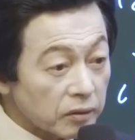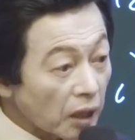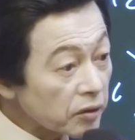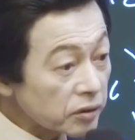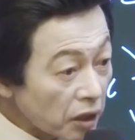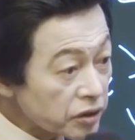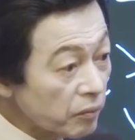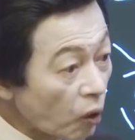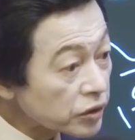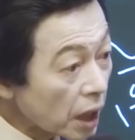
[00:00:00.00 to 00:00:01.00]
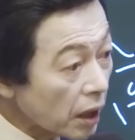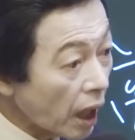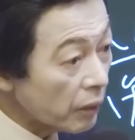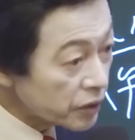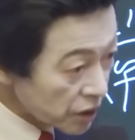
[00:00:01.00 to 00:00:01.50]
나는 그 당시
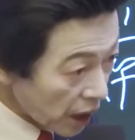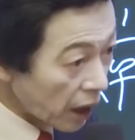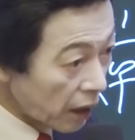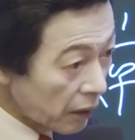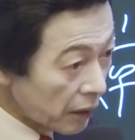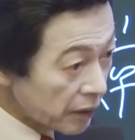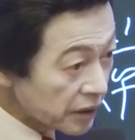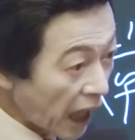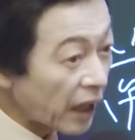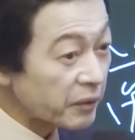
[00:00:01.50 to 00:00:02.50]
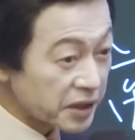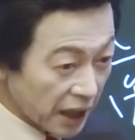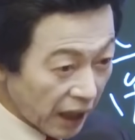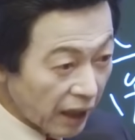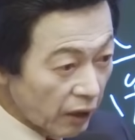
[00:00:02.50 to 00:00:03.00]
목사가 아버지야.
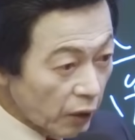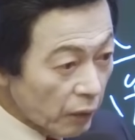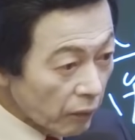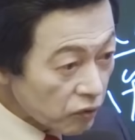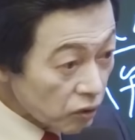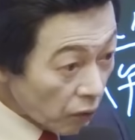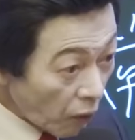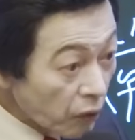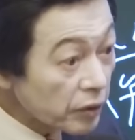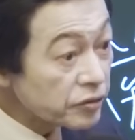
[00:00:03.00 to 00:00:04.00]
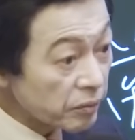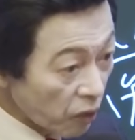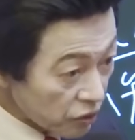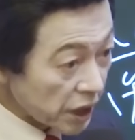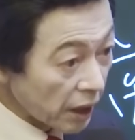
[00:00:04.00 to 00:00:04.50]
양아버지가. 홍건선
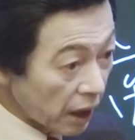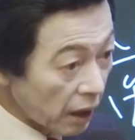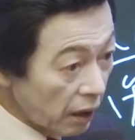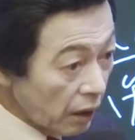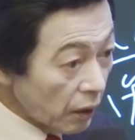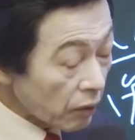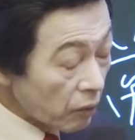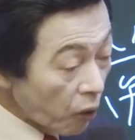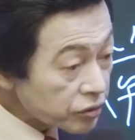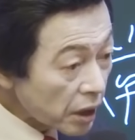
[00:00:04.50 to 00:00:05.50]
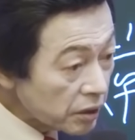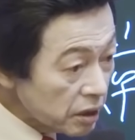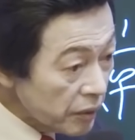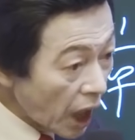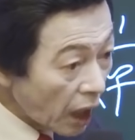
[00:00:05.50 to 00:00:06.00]
목사야. 그
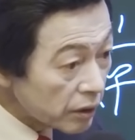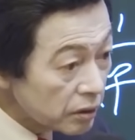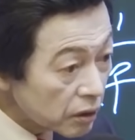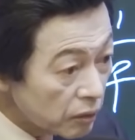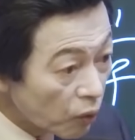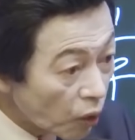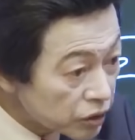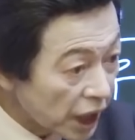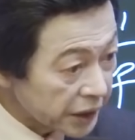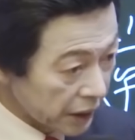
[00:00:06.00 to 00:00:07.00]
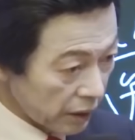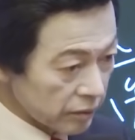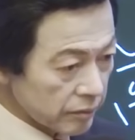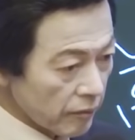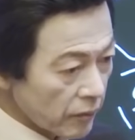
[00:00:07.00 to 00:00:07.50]
목사님이 아는 금공장이야.
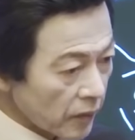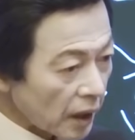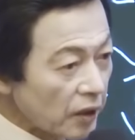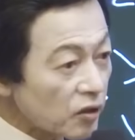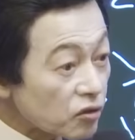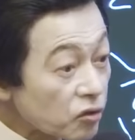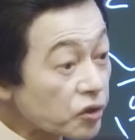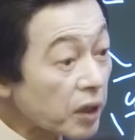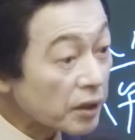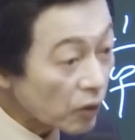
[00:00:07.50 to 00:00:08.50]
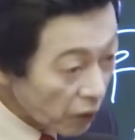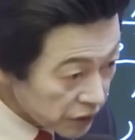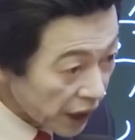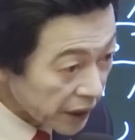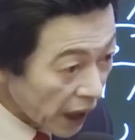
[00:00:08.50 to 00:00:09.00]
수출하는
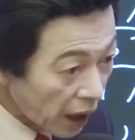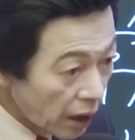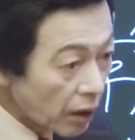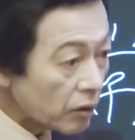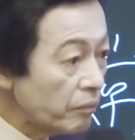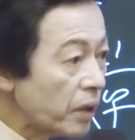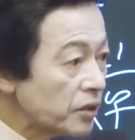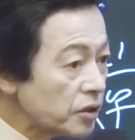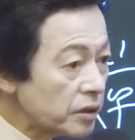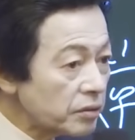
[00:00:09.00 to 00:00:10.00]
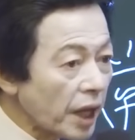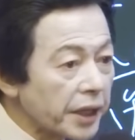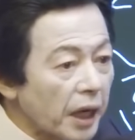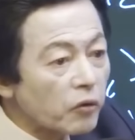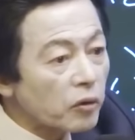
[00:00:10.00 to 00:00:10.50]
공장이야. 금반지를
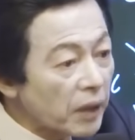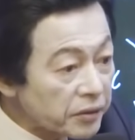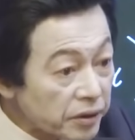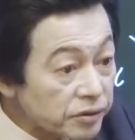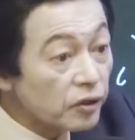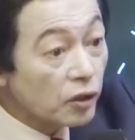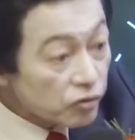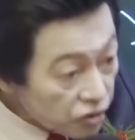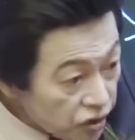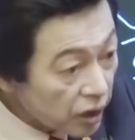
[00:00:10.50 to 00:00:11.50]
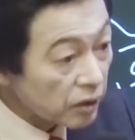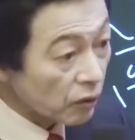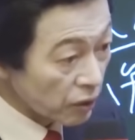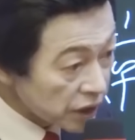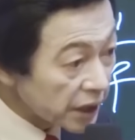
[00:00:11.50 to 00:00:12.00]
대량으로 만들어서
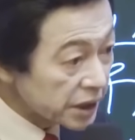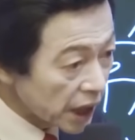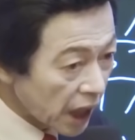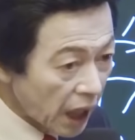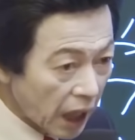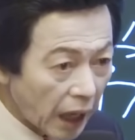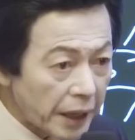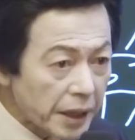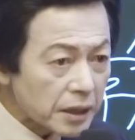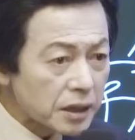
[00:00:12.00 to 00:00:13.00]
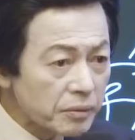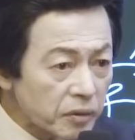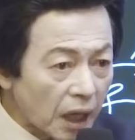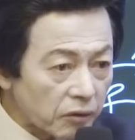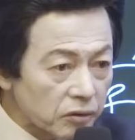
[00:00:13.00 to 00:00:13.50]
수출하는 공장이니까
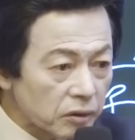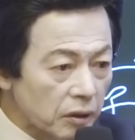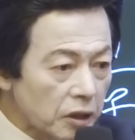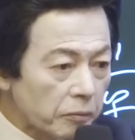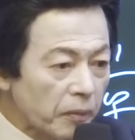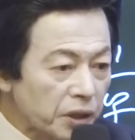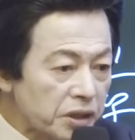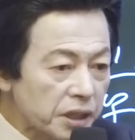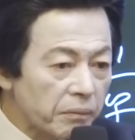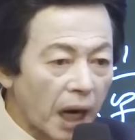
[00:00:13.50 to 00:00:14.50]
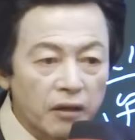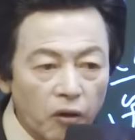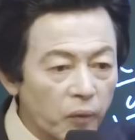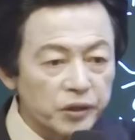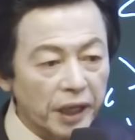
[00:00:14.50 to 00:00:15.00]
금가루, 먼지
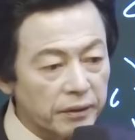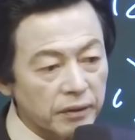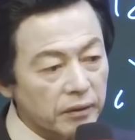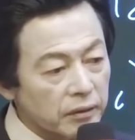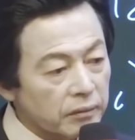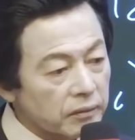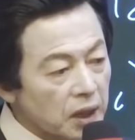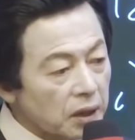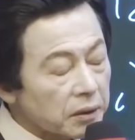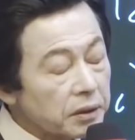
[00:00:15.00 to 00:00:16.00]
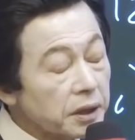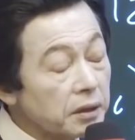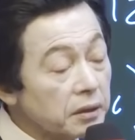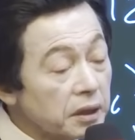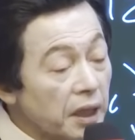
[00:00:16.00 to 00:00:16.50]
말도 못해요.
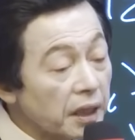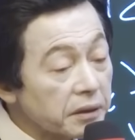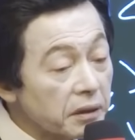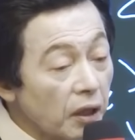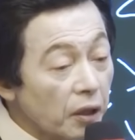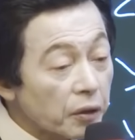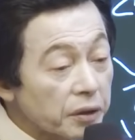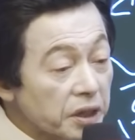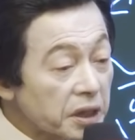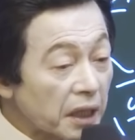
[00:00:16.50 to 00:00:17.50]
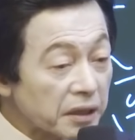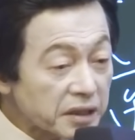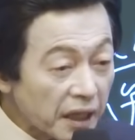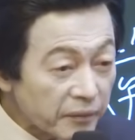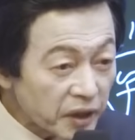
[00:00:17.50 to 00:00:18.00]
거기 어린애들, 그 일하는
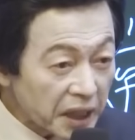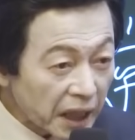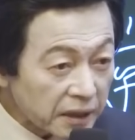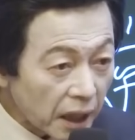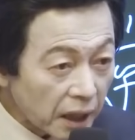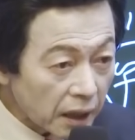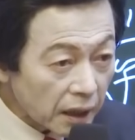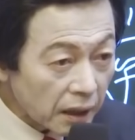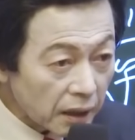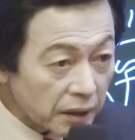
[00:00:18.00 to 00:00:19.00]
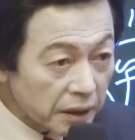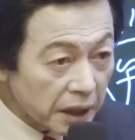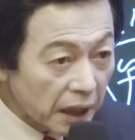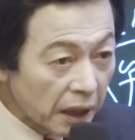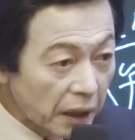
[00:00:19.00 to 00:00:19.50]
사람들 내가 다
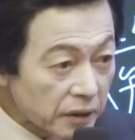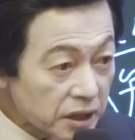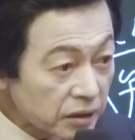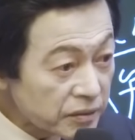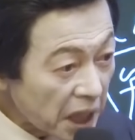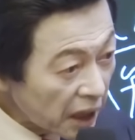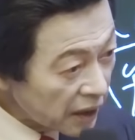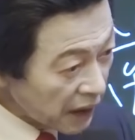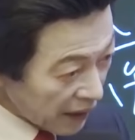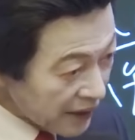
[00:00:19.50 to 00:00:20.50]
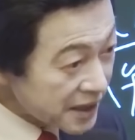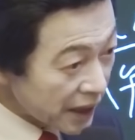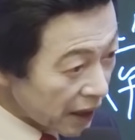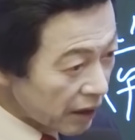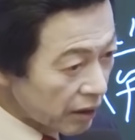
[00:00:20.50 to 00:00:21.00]
이렇게 지금 생각이
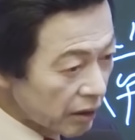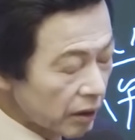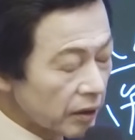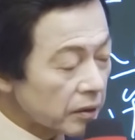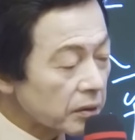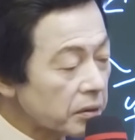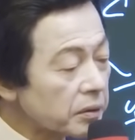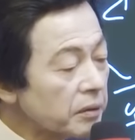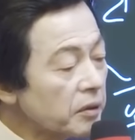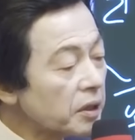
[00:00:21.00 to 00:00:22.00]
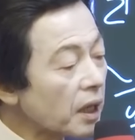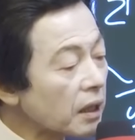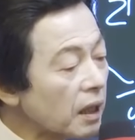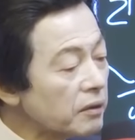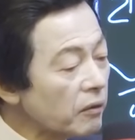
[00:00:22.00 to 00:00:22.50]
나겠지? 그런
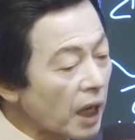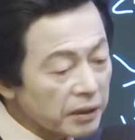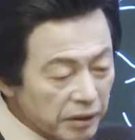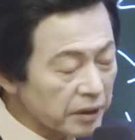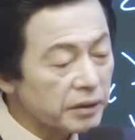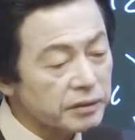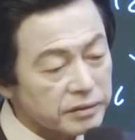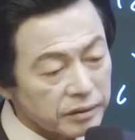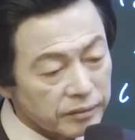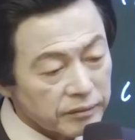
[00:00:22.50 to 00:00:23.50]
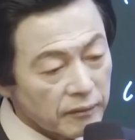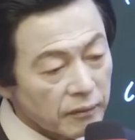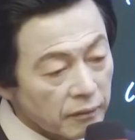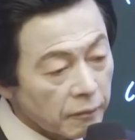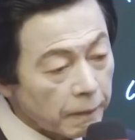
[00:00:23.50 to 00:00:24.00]
열악한 환경이었어.
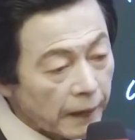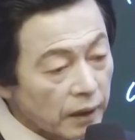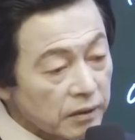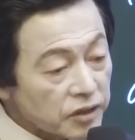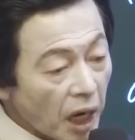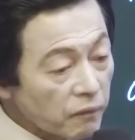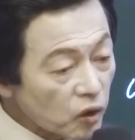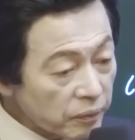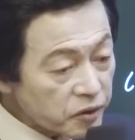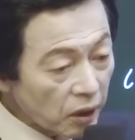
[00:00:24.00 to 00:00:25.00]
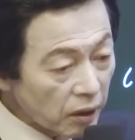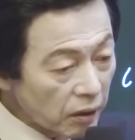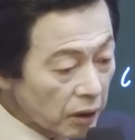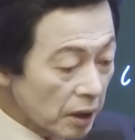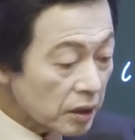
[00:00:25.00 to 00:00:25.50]
창문
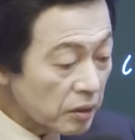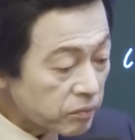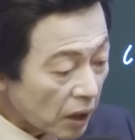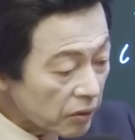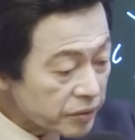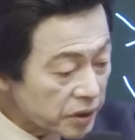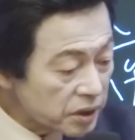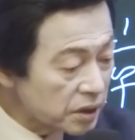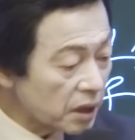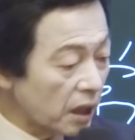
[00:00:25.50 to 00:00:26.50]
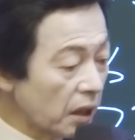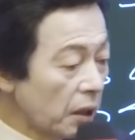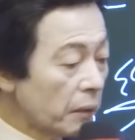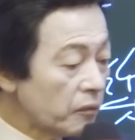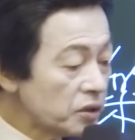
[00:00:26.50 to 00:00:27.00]
없죠? 금가루 없어지니까
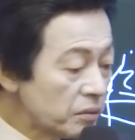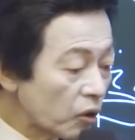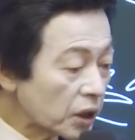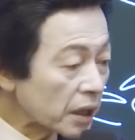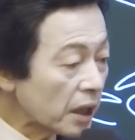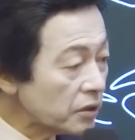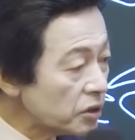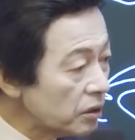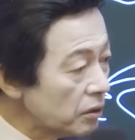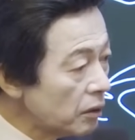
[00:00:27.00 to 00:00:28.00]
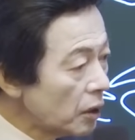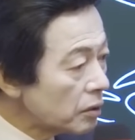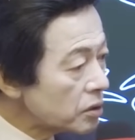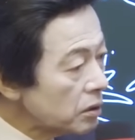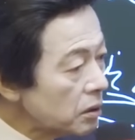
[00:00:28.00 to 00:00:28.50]
먼지 못 닦게 하죠?
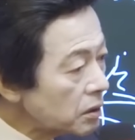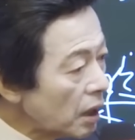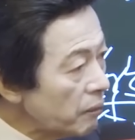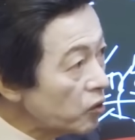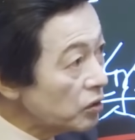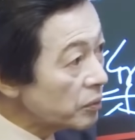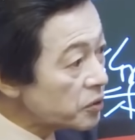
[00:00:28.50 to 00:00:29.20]
절대 문